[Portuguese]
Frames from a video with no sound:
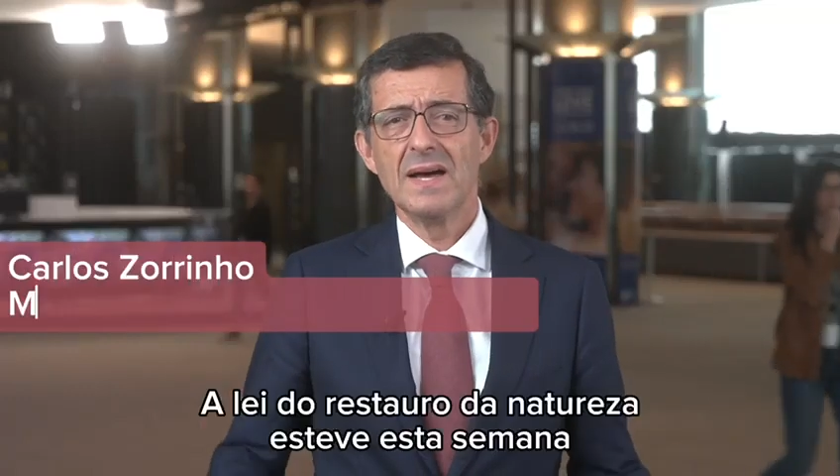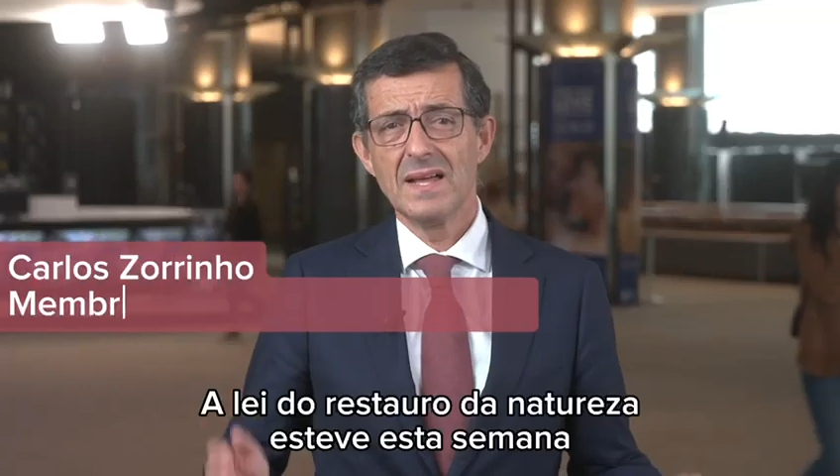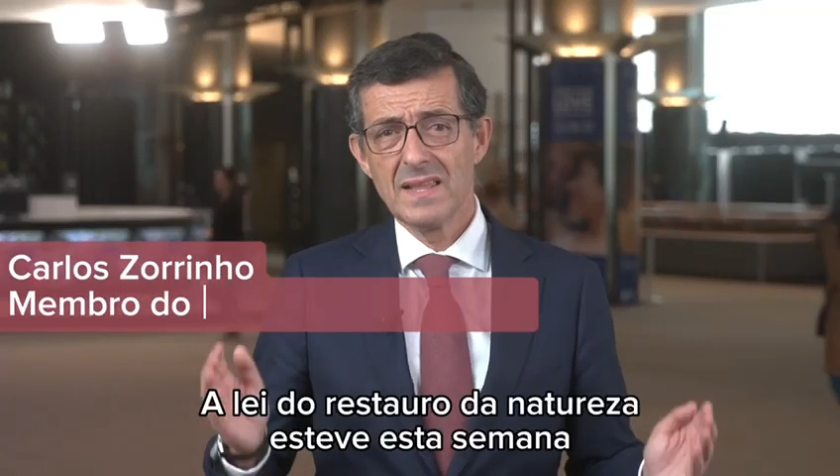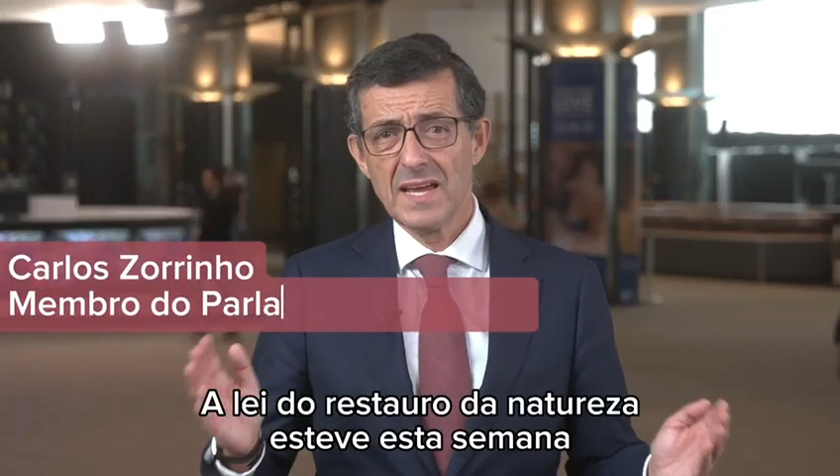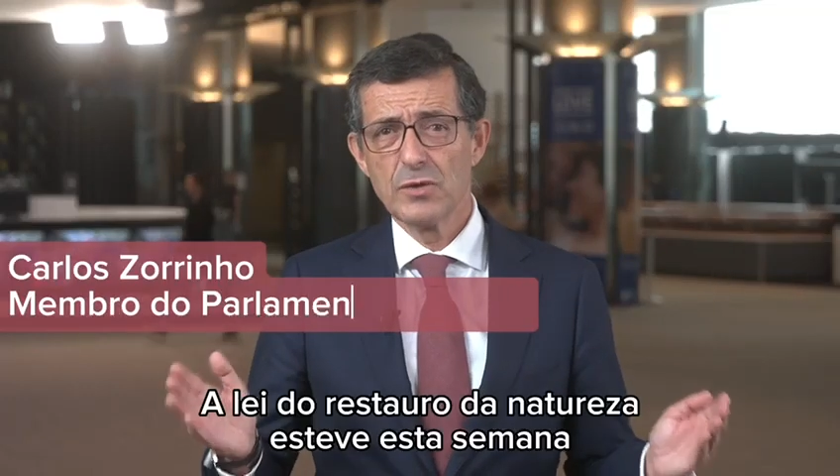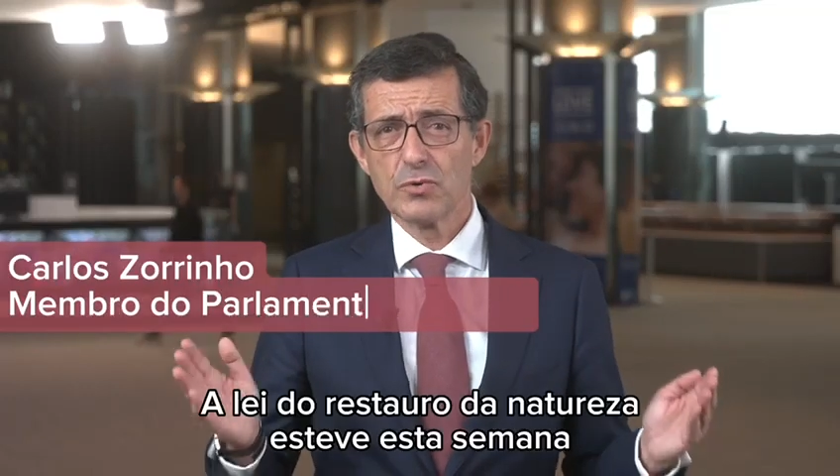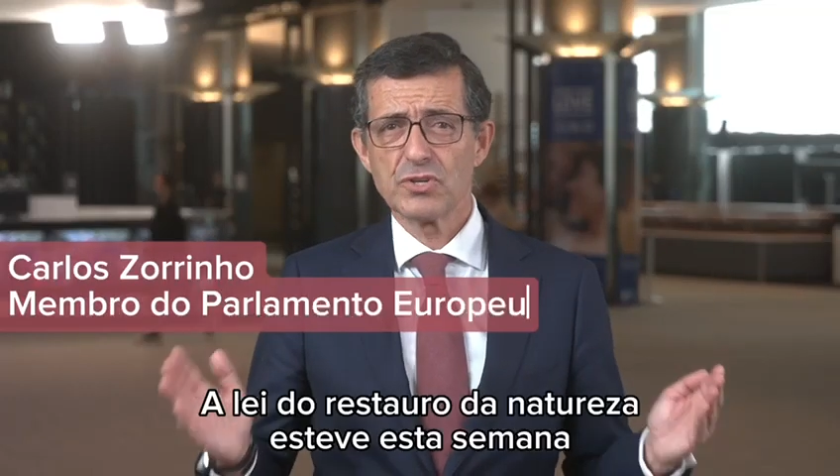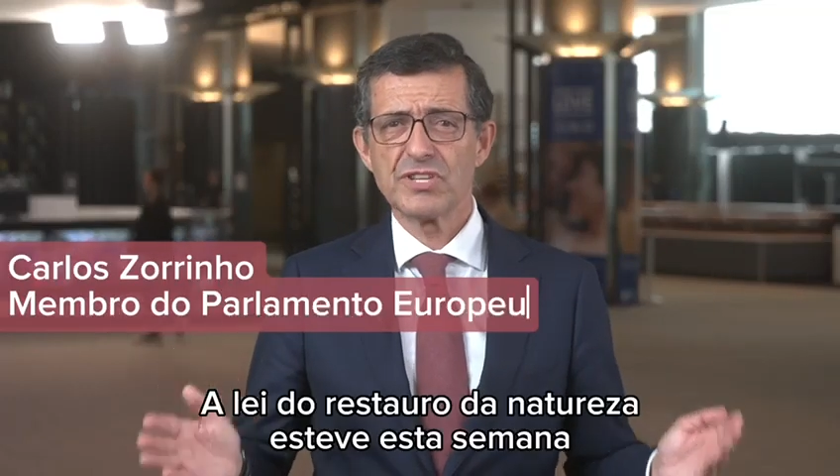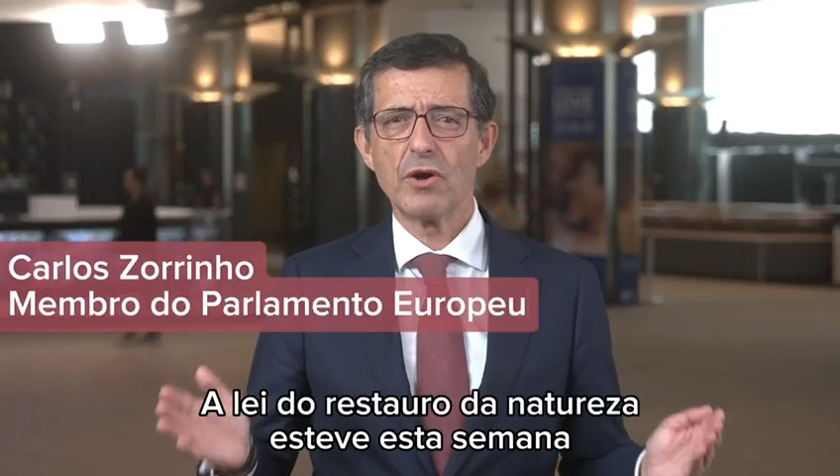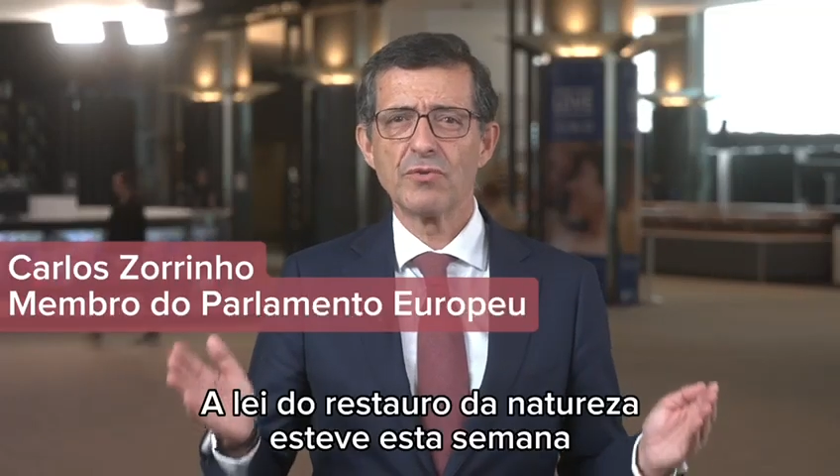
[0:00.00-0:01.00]
A lei do
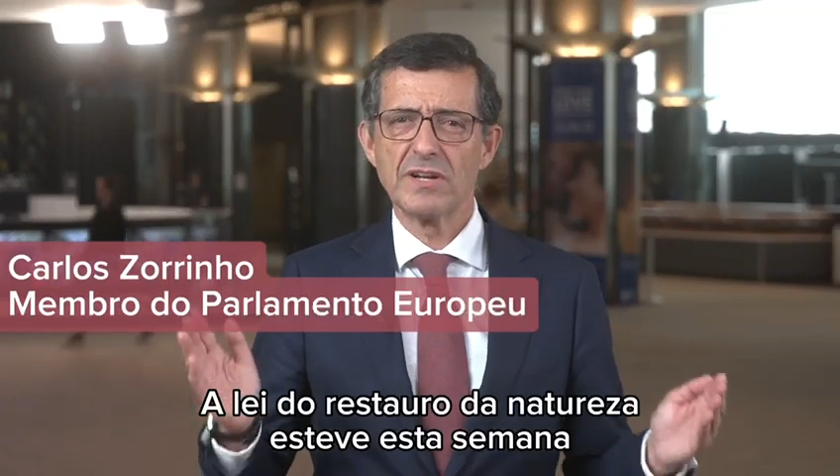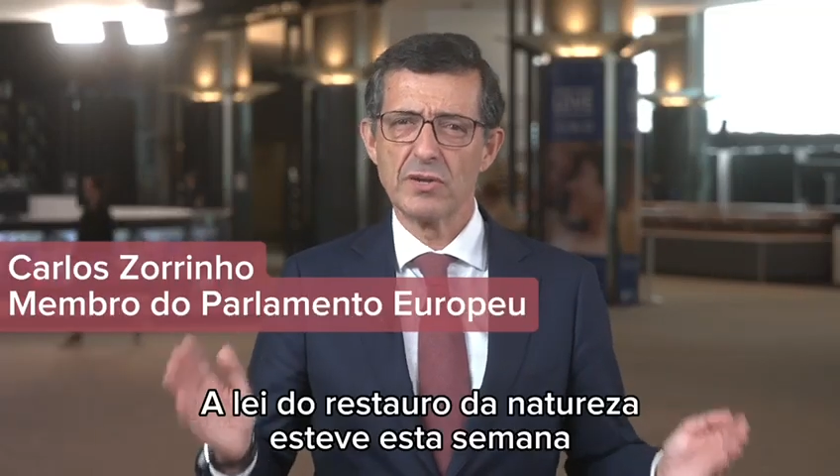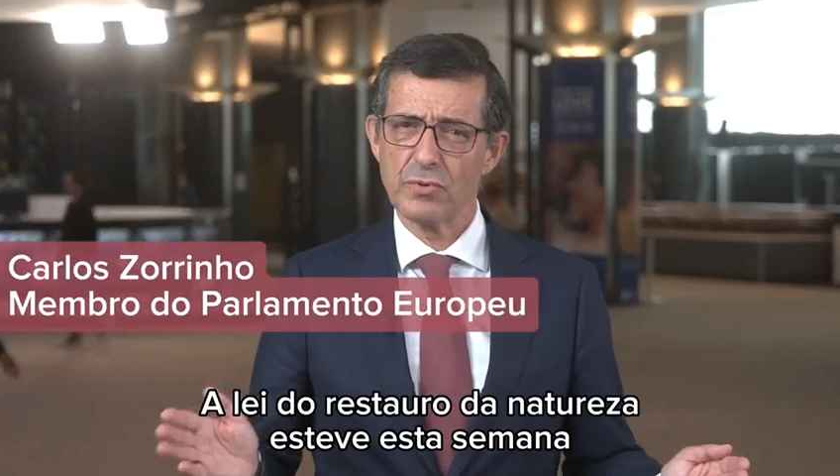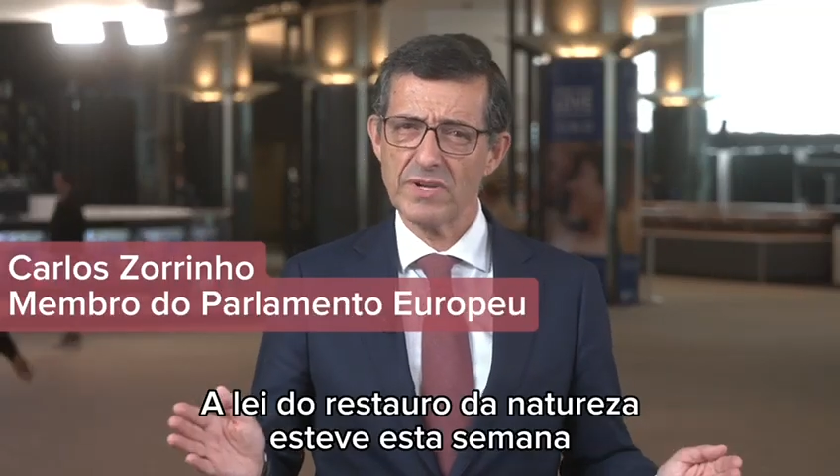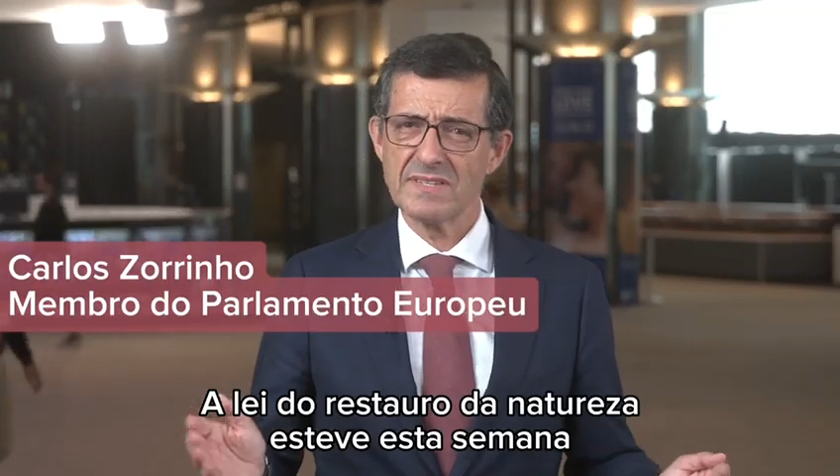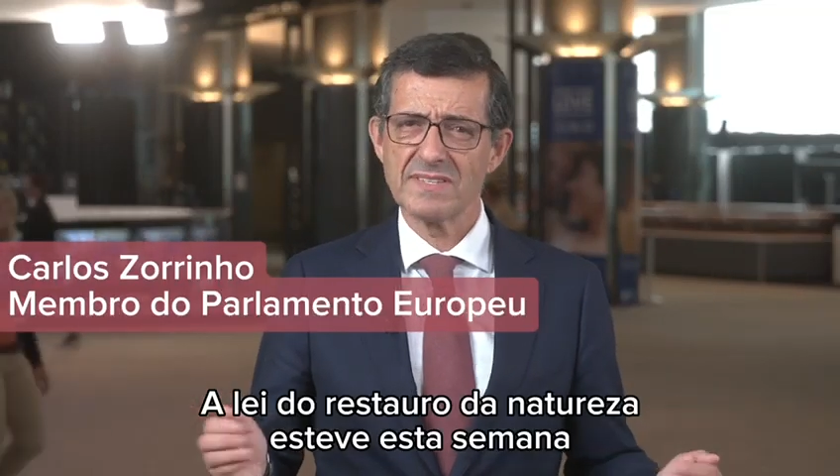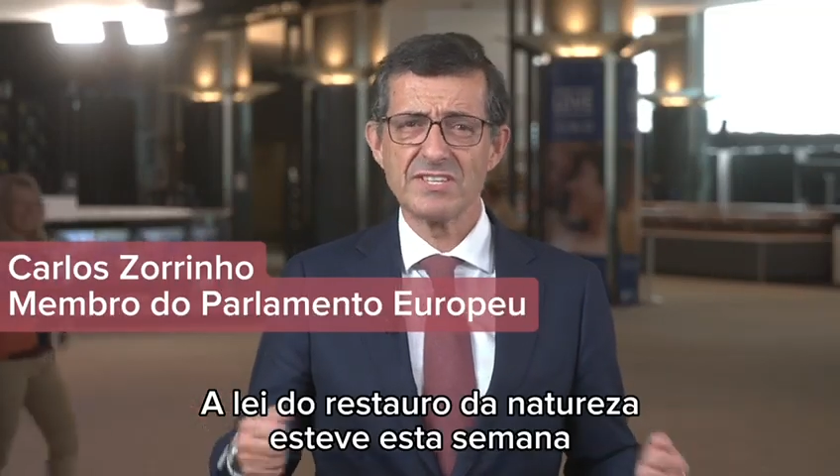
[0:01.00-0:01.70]
restauro da natureza